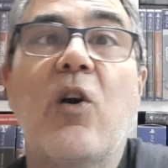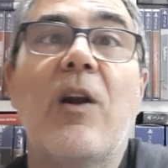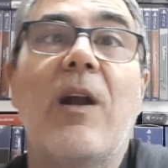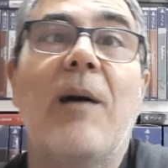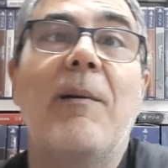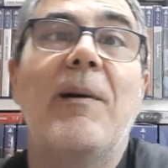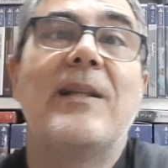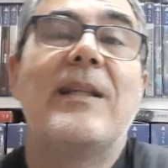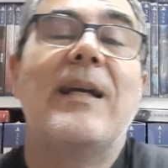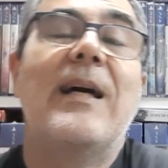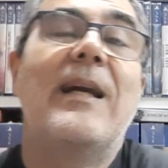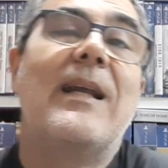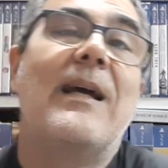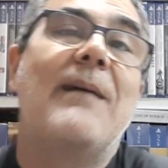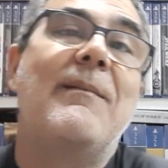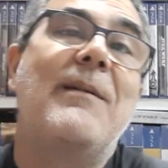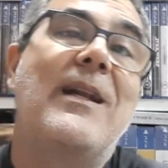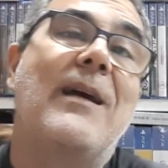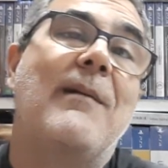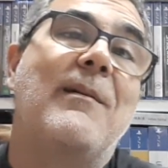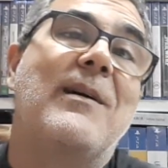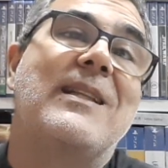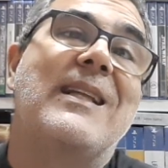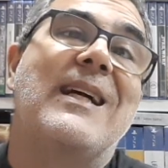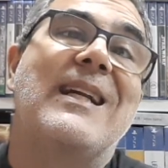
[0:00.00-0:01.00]
con Avatar. A
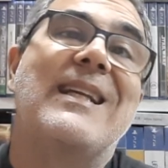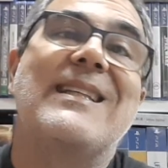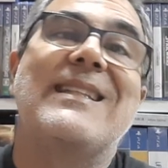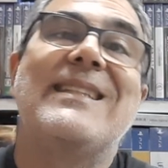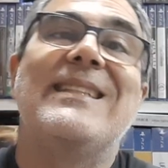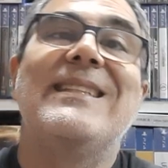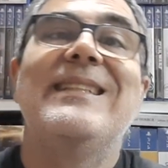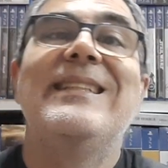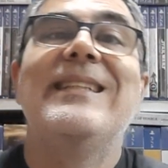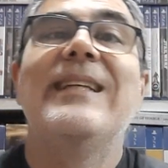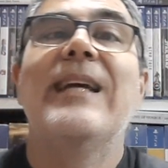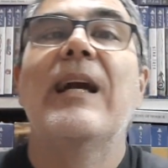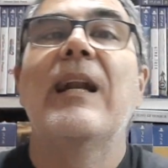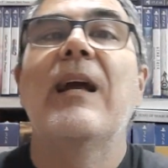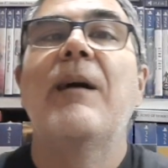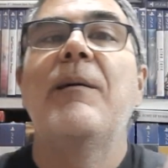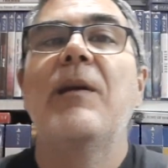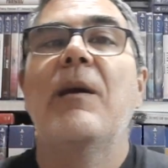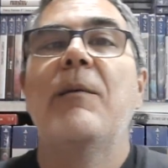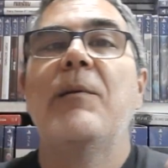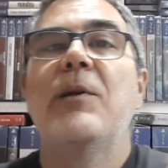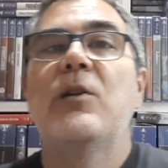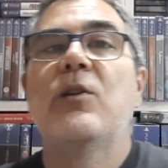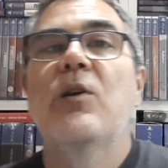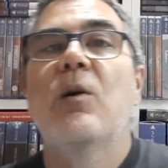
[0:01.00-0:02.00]
ver, Avatar ya la
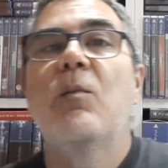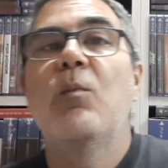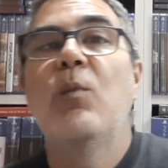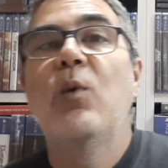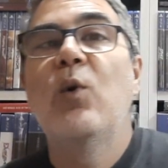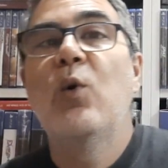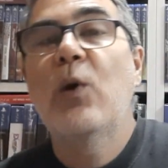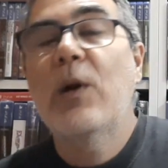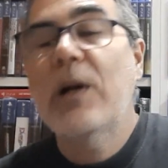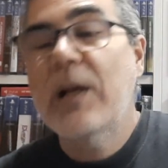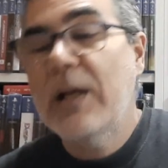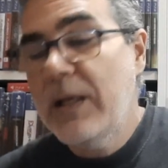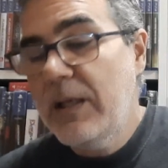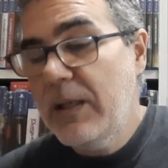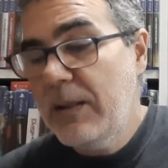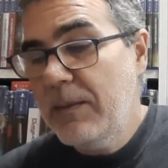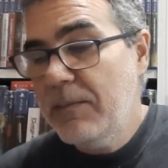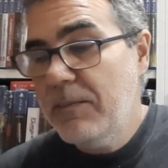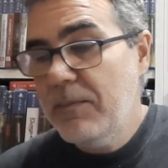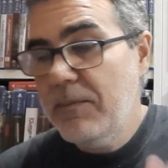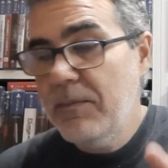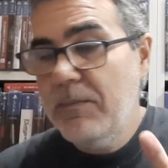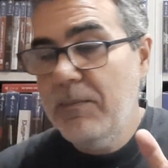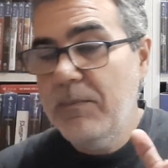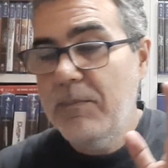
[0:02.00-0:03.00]
había visto en
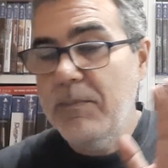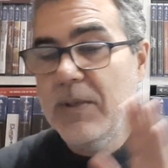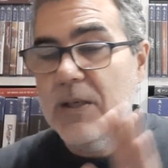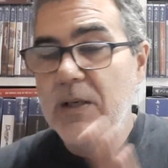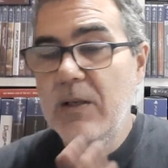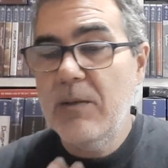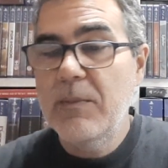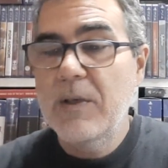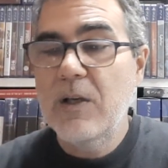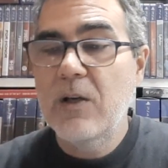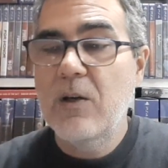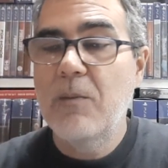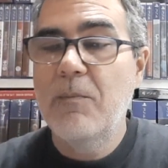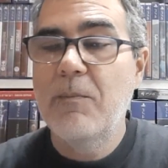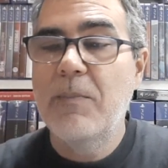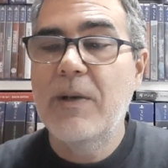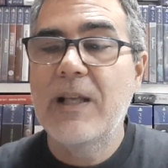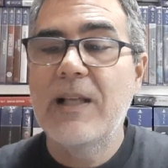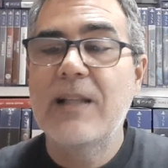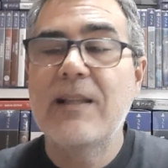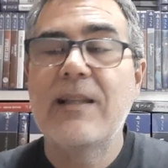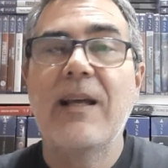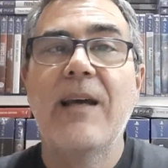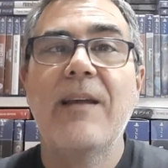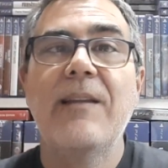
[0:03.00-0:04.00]
Blu-ray, pero me
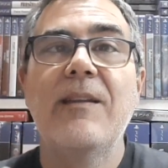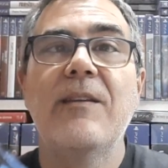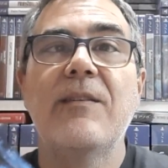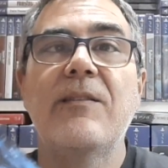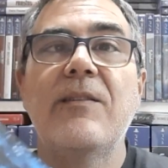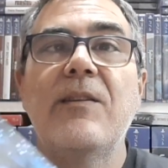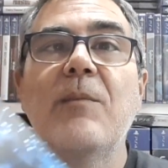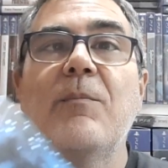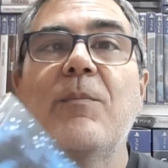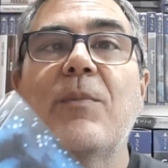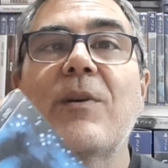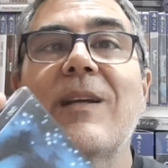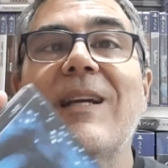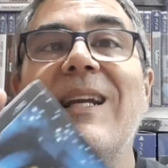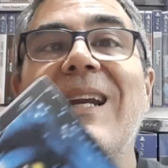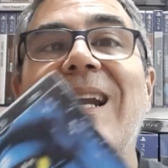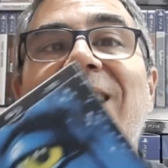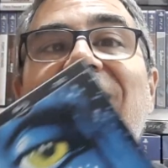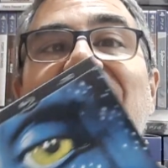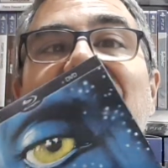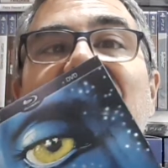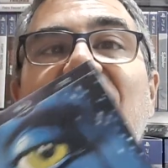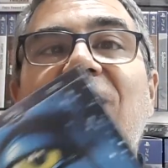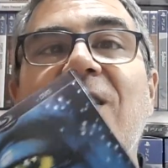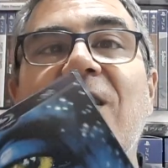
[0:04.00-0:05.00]
compré esta edición porque la
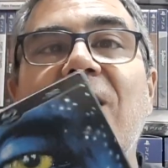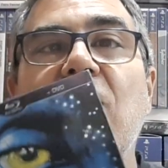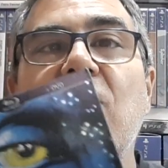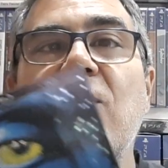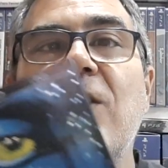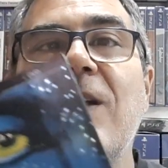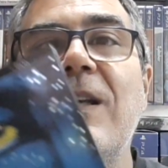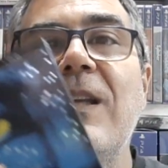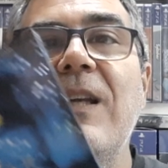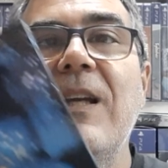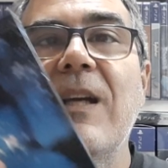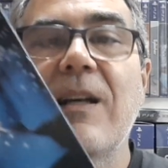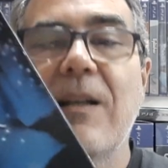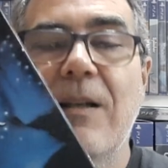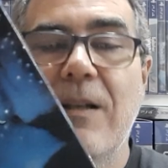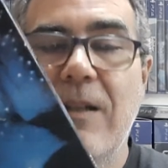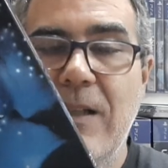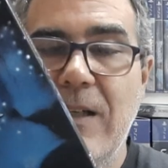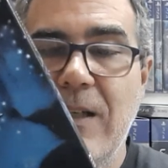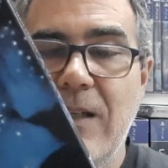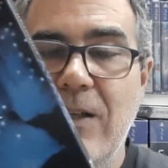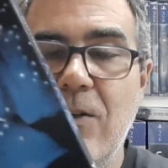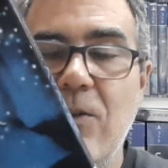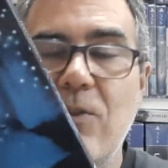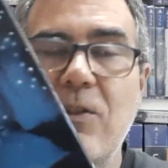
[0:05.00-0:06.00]
edición que yo tenía
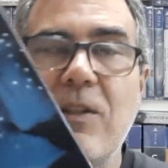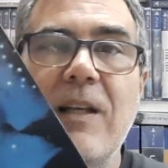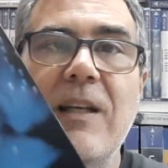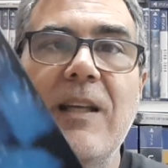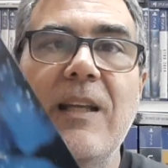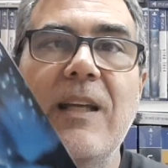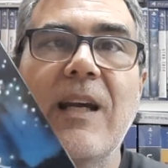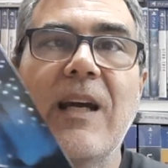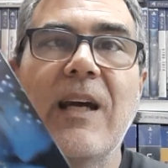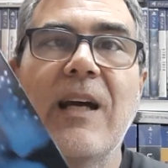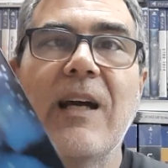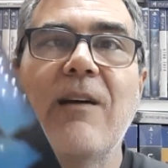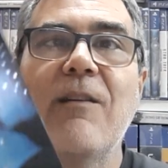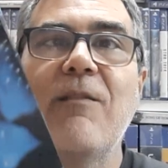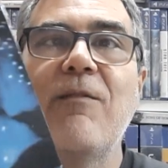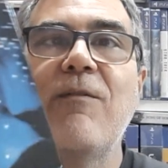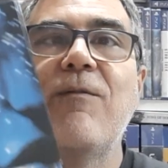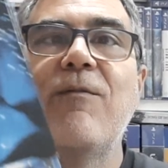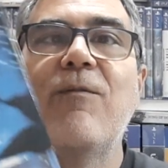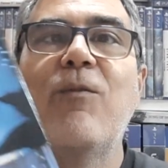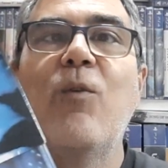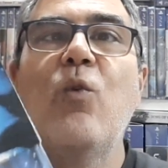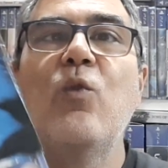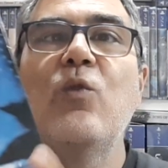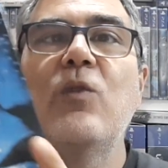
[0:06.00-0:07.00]
eh, no tenía
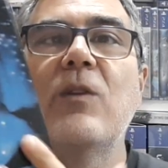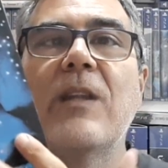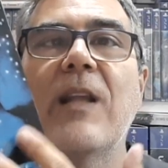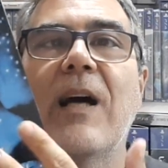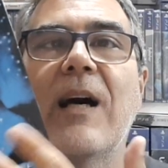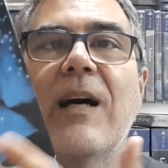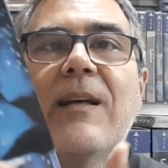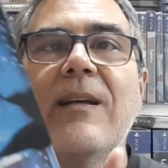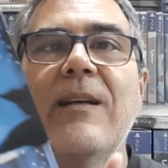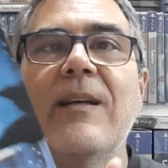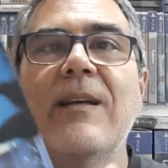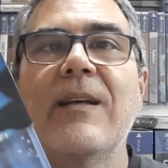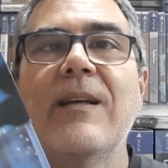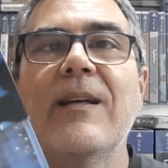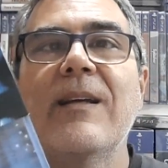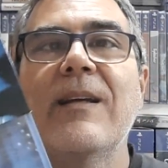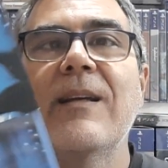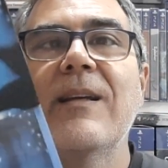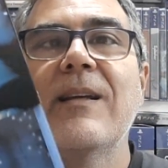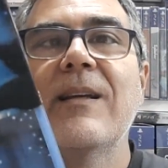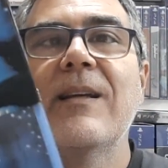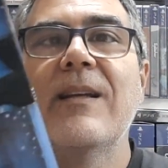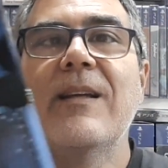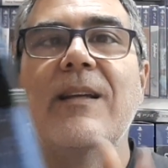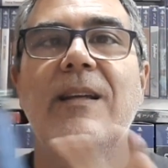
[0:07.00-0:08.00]
funda
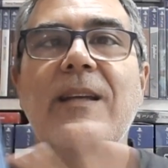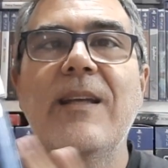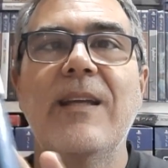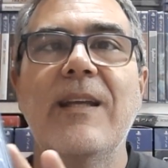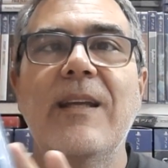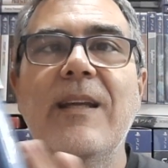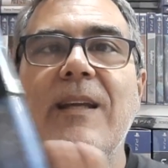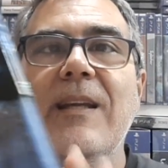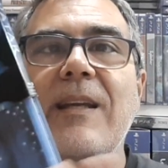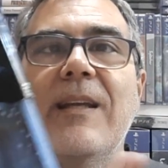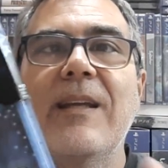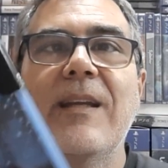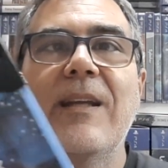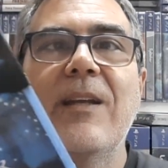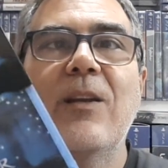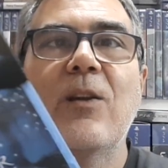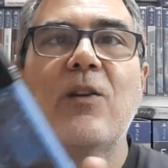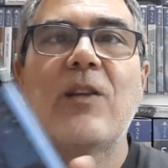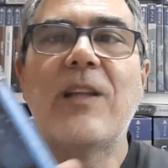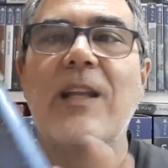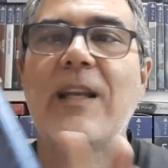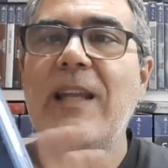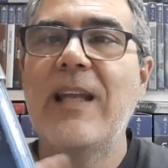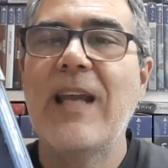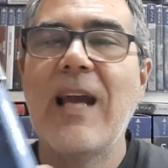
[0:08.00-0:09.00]
y, y,
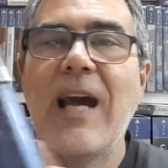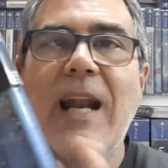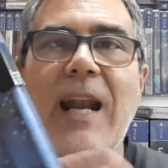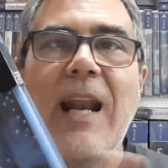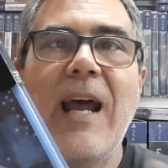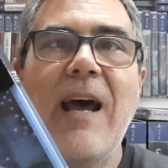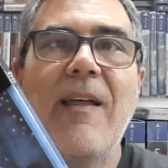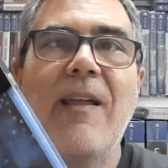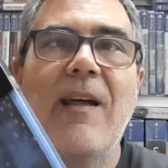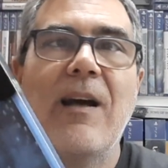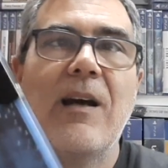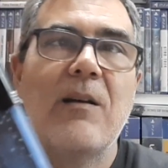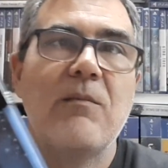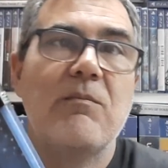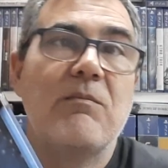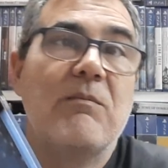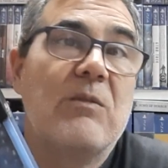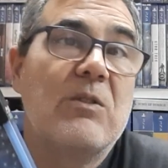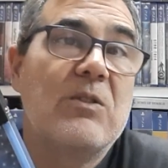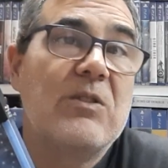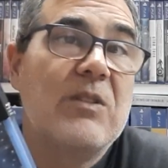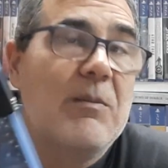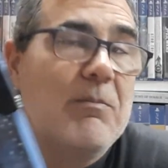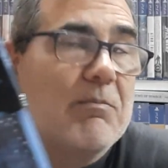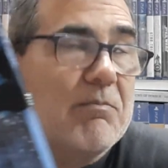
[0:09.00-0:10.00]
no tenía nada.
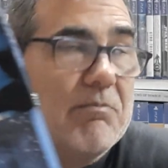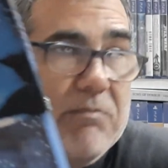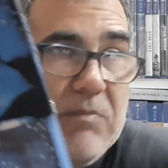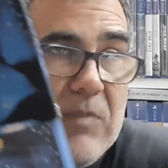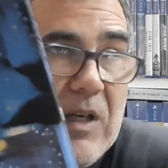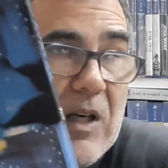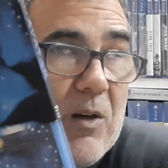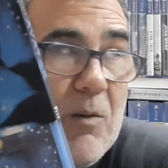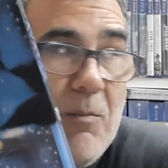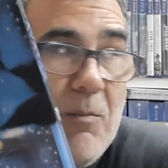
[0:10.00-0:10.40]
No sé, la